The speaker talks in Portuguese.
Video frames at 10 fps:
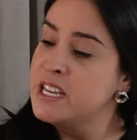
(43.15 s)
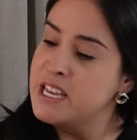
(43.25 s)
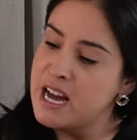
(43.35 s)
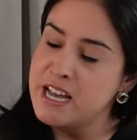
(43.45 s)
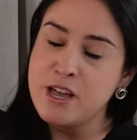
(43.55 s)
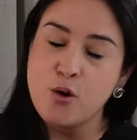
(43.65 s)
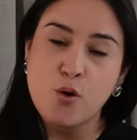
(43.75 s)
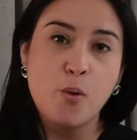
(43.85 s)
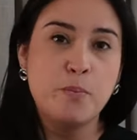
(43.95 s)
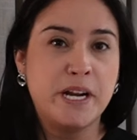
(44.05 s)
E aí eu
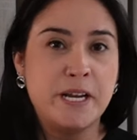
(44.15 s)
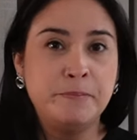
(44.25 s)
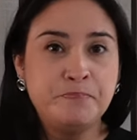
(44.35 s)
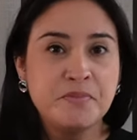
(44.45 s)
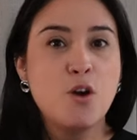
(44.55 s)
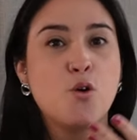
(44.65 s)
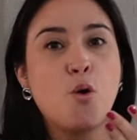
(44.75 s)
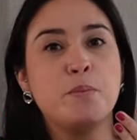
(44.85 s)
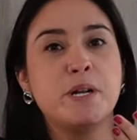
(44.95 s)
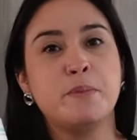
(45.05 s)
comprei. Eu
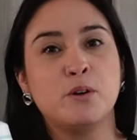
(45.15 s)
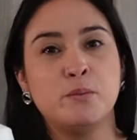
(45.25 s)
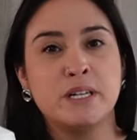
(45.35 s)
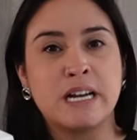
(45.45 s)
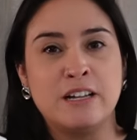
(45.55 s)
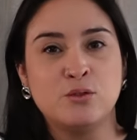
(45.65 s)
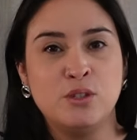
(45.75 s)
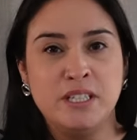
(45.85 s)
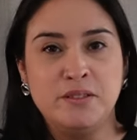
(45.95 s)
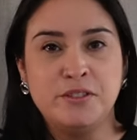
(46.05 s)
comprei pelo Mercado
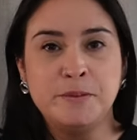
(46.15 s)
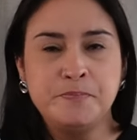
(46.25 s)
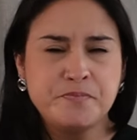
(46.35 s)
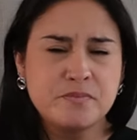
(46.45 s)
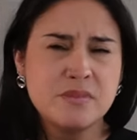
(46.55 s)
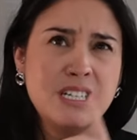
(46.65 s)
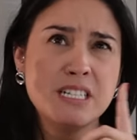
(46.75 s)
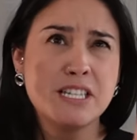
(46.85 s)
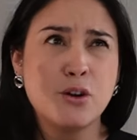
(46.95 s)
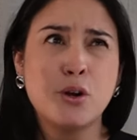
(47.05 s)
Livre
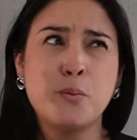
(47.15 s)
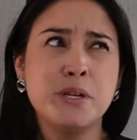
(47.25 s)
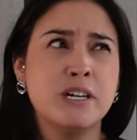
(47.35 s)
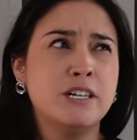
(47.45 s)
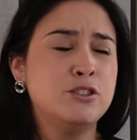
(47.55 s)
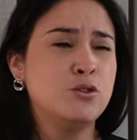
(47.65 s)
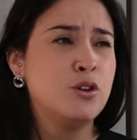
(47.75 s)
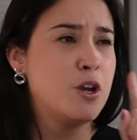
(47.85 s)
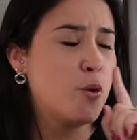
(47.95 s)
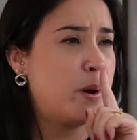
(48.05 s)
se eu não me
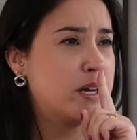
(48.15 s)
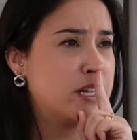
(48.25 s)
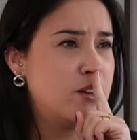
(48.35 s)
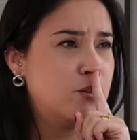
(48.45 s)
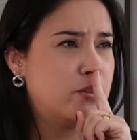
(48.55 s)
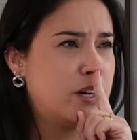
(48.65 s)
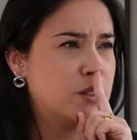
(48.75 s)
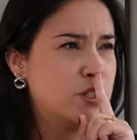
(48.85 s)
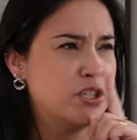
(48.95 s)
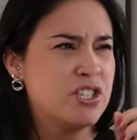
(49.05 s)
engano, eu paguei um
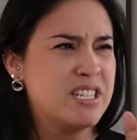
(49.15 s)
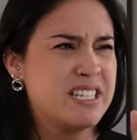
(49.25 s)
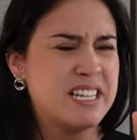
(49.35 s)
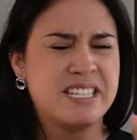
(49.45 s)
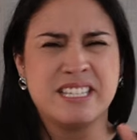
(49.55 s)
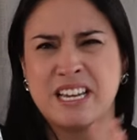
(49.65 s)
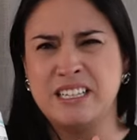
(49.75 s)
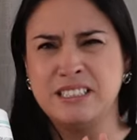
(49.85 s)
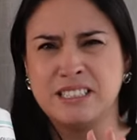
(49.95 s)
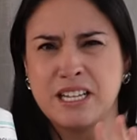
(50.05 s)
valor de
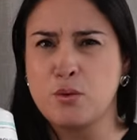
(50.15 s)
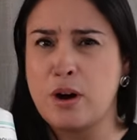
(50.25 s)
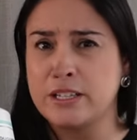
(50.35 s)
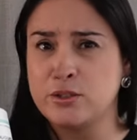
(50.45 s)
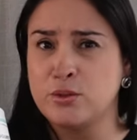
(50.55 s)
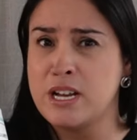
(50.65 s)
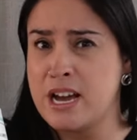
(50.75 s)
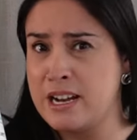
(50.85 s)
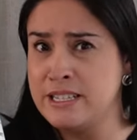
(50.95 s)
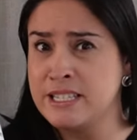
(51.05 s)
64
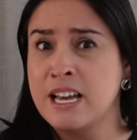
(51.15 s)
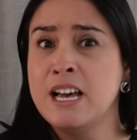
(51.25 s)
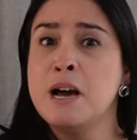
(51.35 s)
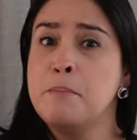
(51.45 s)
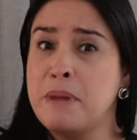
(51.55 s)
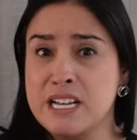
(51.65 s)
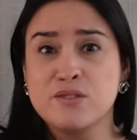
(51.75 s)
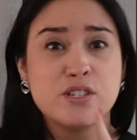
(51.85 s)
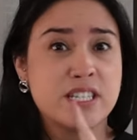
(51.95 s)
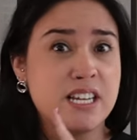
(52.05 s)
reais,
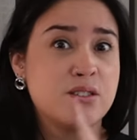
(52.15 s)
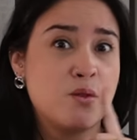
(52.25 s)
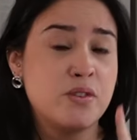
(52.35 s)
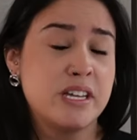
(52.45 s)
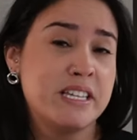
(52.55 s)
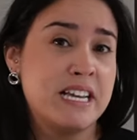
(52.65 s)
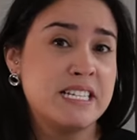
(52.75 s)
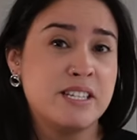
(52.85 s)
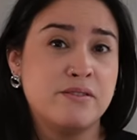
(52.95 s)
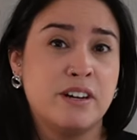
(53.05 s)
mas vocês vão ver que
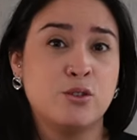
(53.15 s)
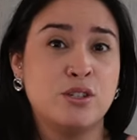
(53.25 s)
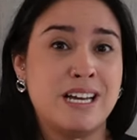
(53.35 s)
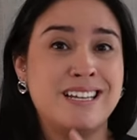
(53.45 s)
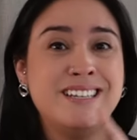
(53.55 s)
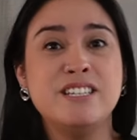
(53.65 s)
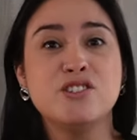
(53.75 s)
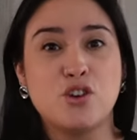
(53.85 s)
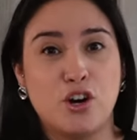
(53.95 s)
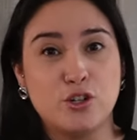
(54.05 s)
esse valor é
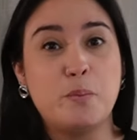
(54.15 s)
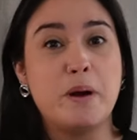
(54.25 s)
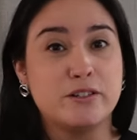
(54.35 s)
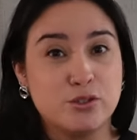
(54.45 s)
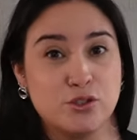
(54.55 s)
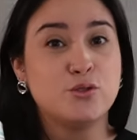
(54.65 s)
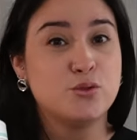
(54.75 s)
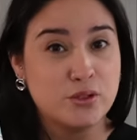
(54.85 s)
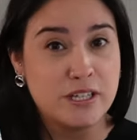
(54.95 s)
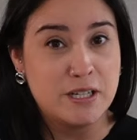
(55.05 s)
irrisório perto de
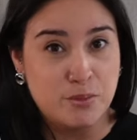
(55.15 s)
tudo que ele